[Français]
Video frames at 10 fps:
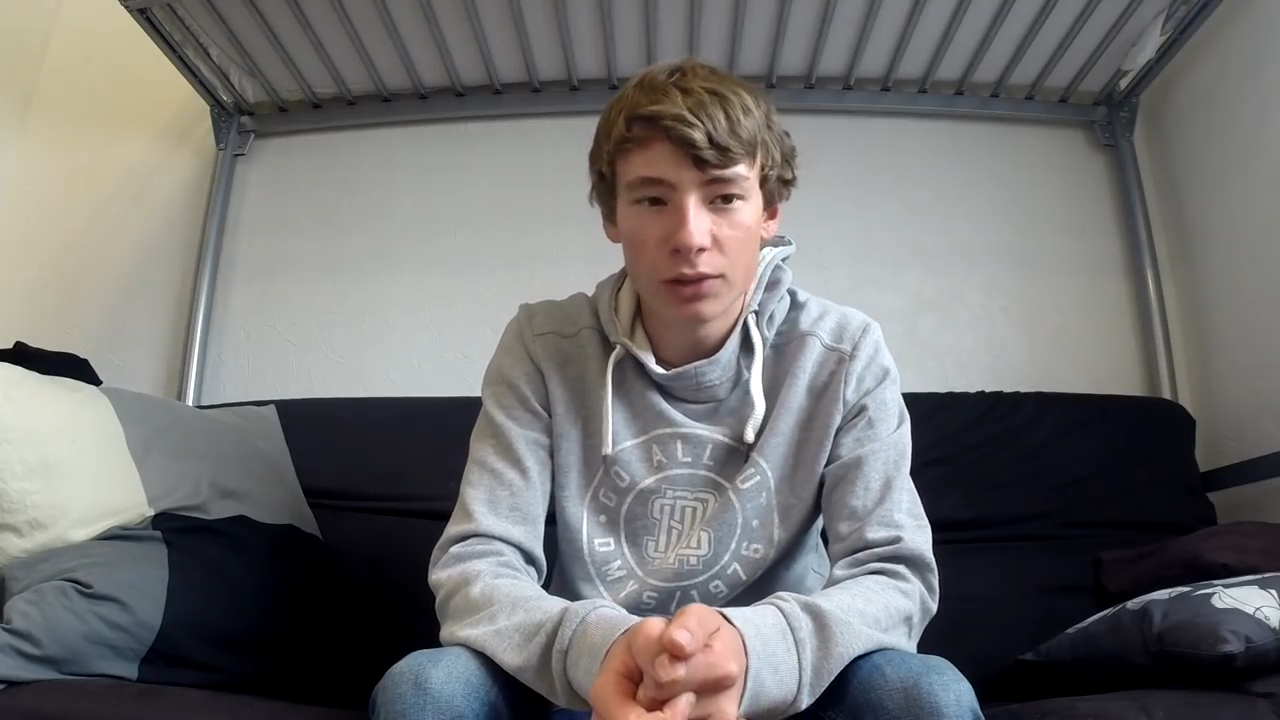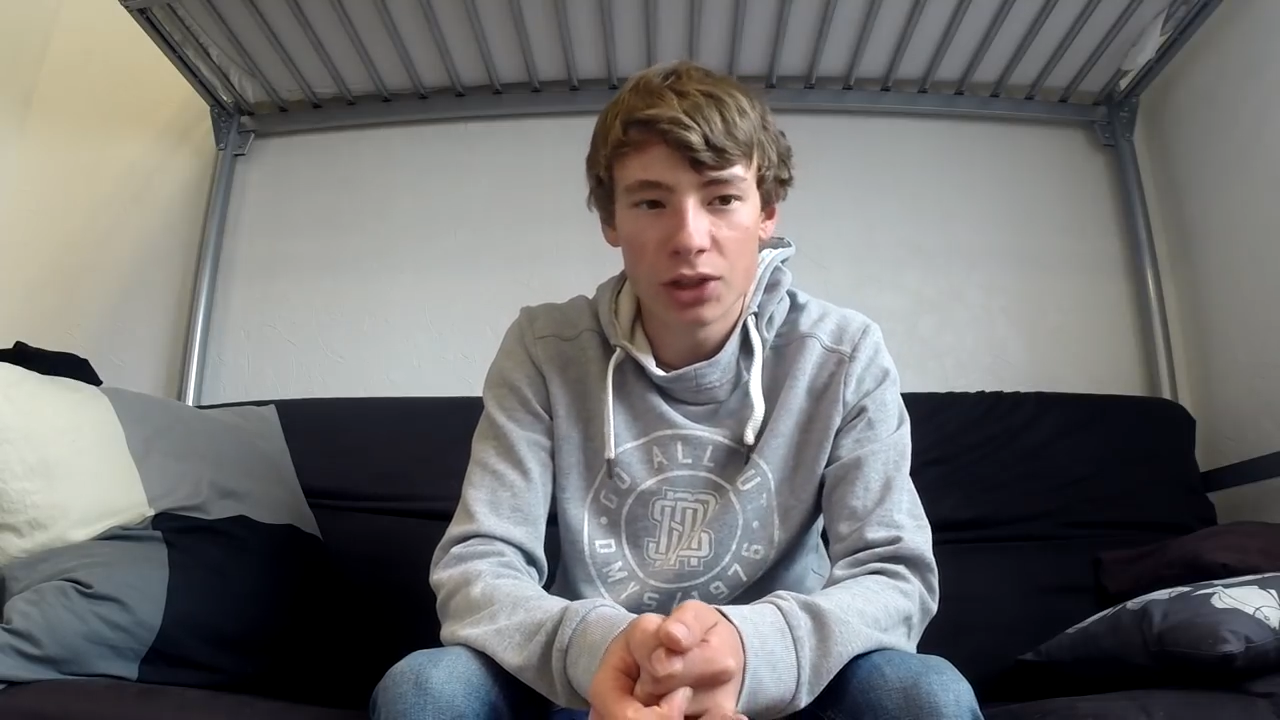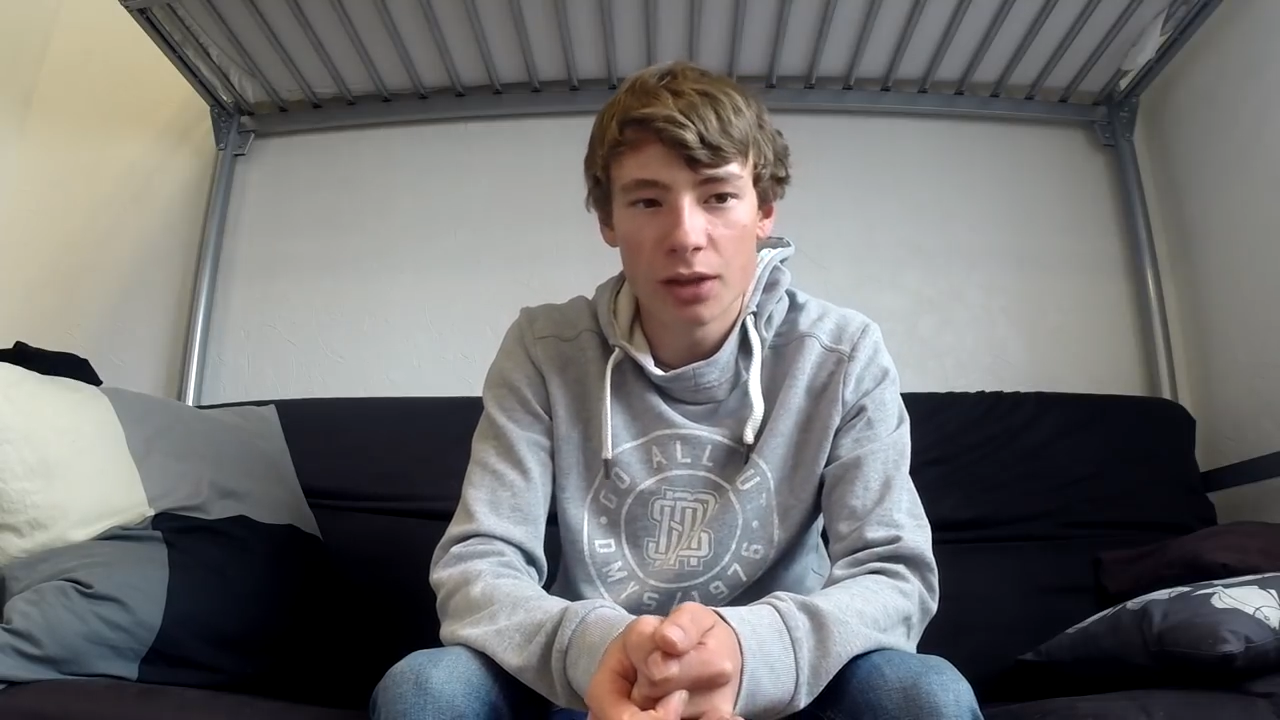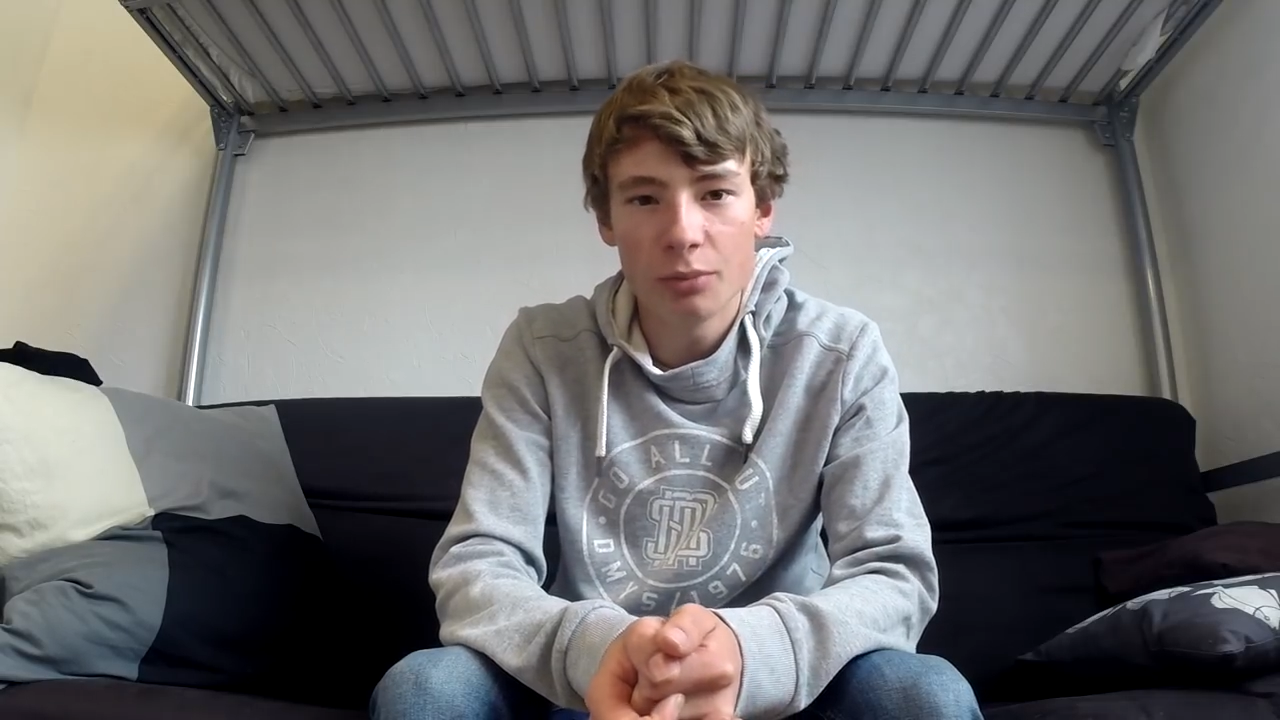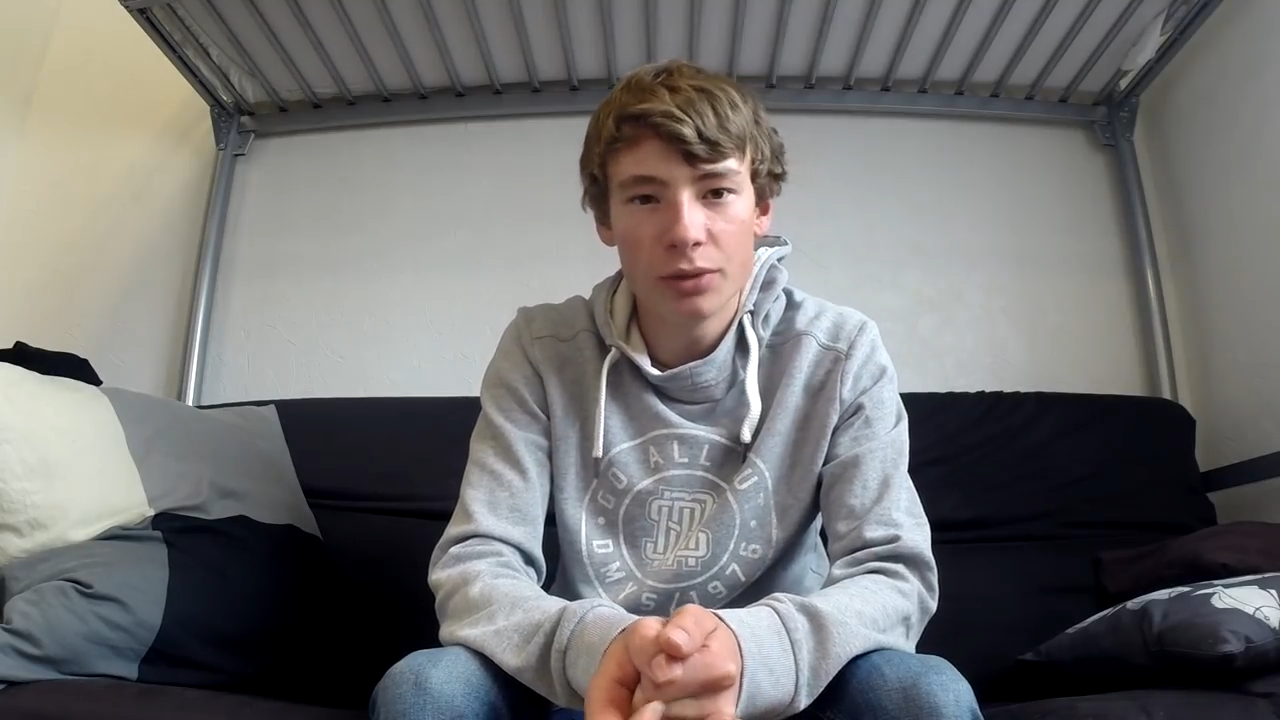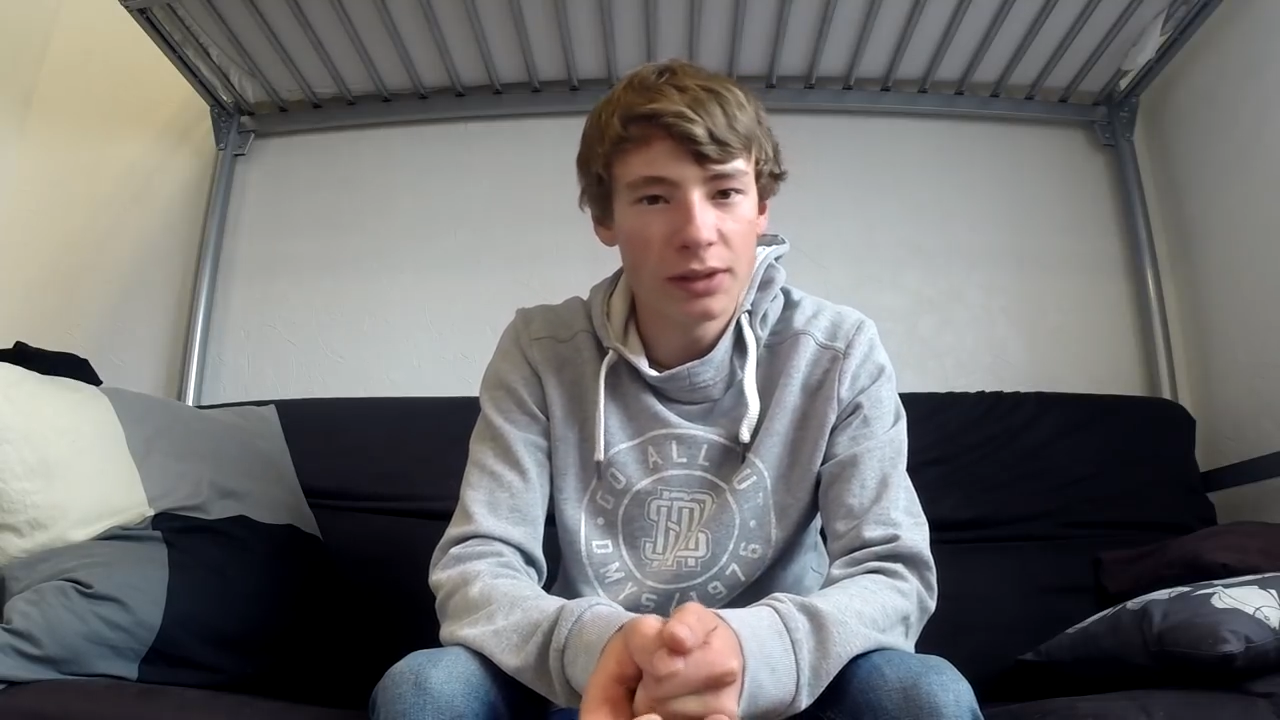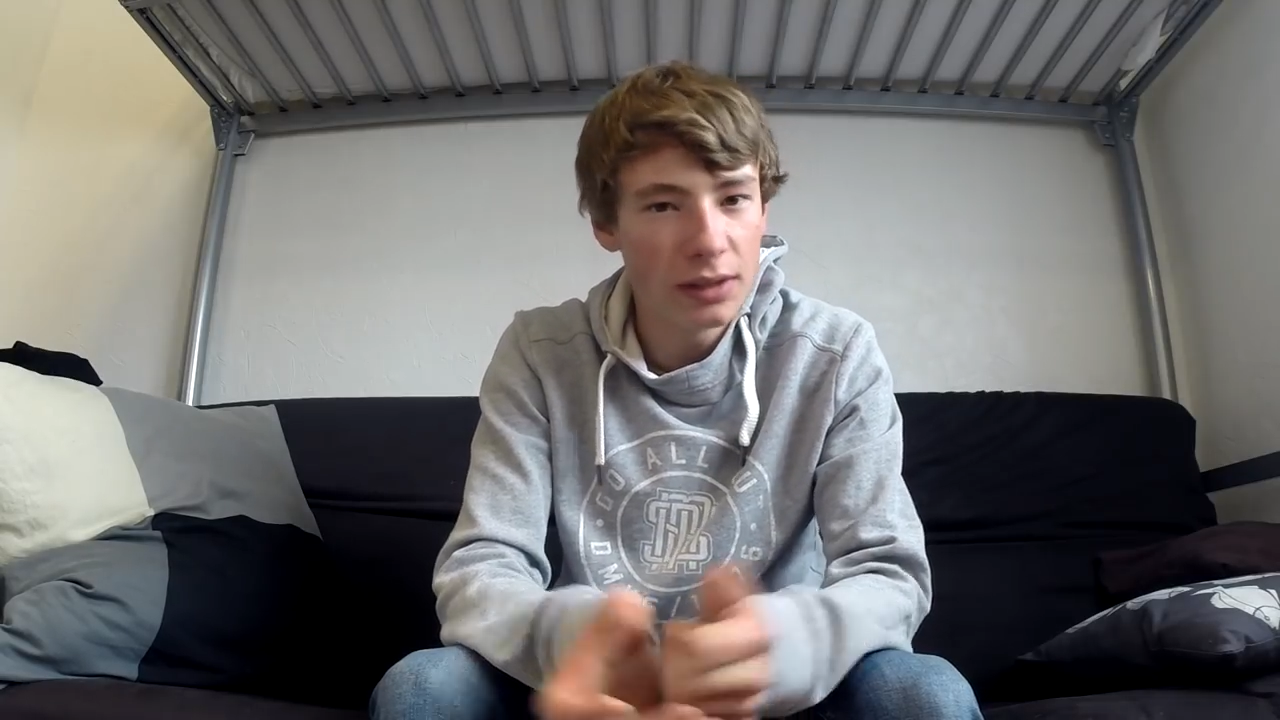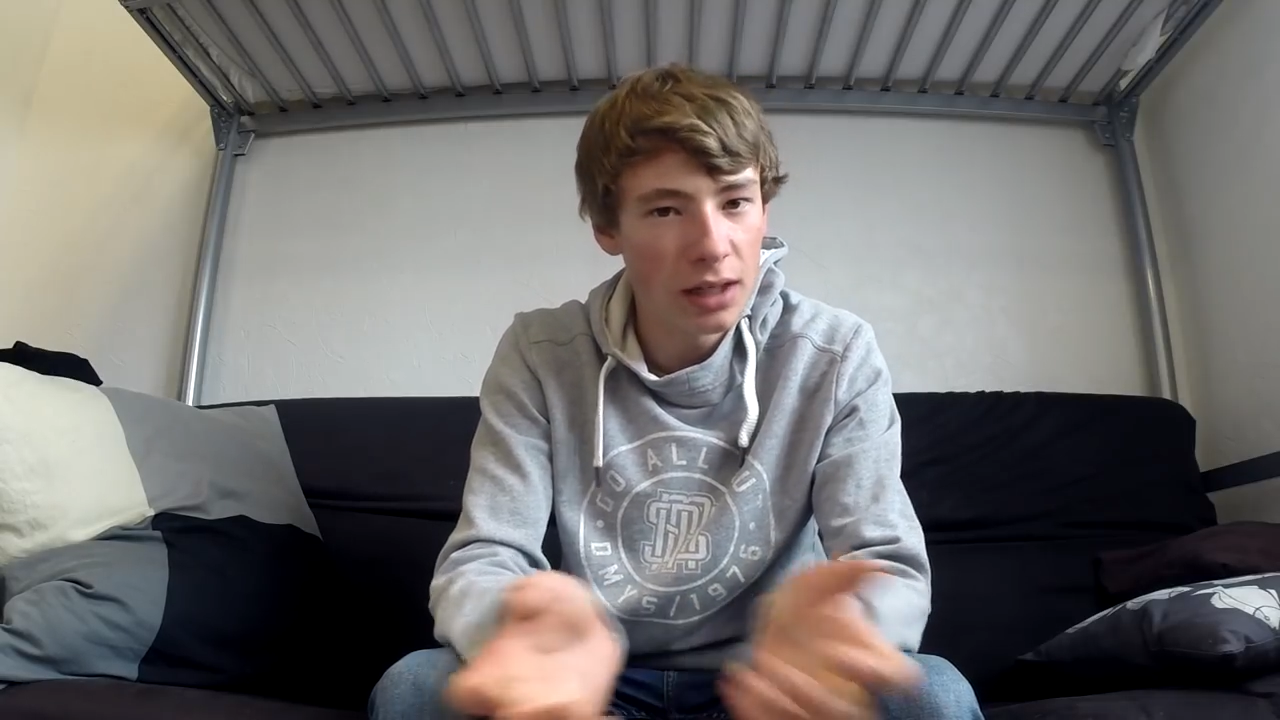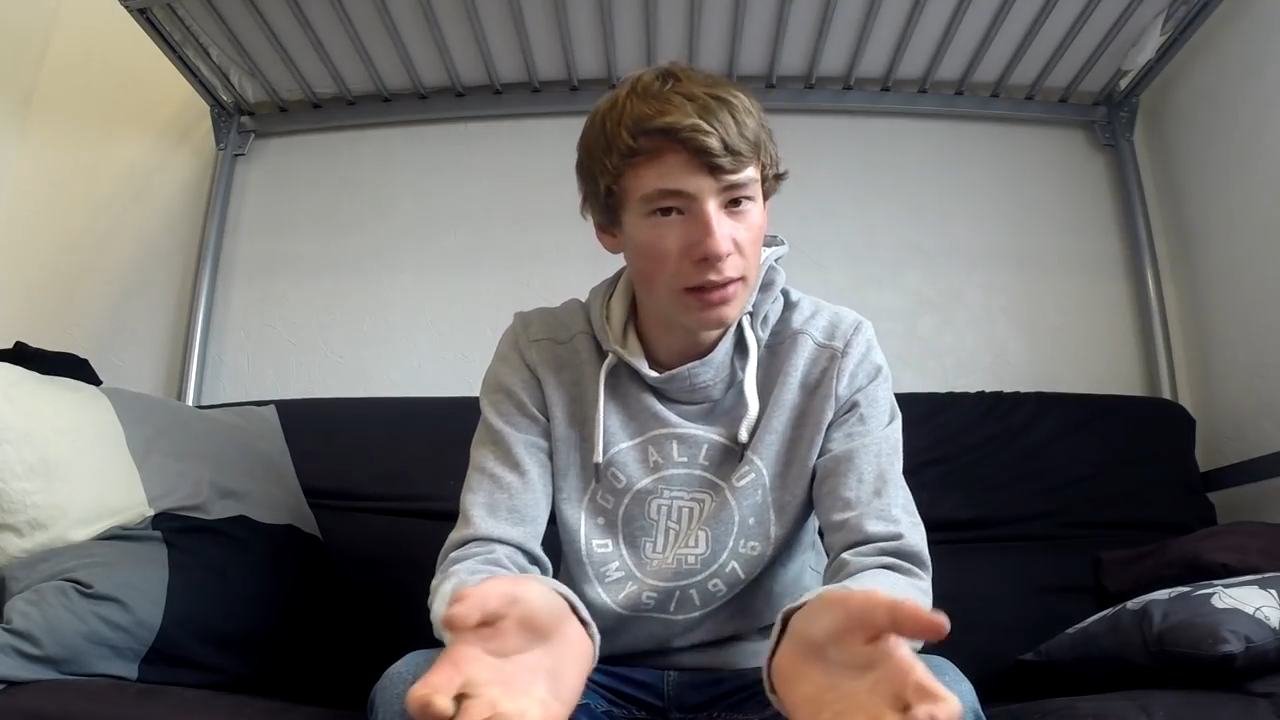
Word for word: J'ai un peu teasé